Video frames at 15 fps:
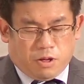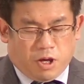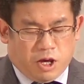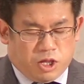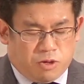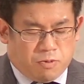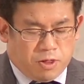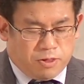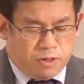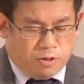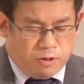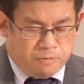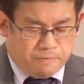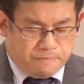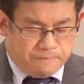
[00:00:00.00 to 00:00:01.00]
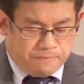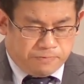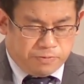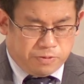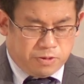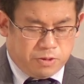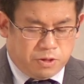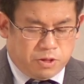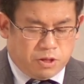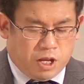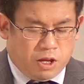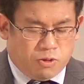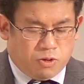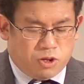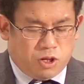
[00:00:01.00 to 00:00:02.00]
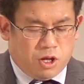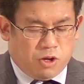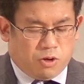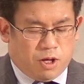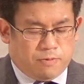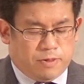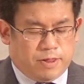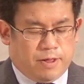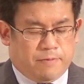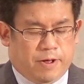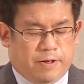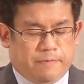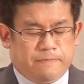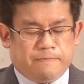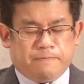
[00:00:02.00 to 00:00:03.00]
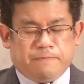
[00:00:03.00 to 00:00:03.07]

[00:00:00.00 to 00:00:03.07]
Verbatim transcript: 愛します天の父なる神様、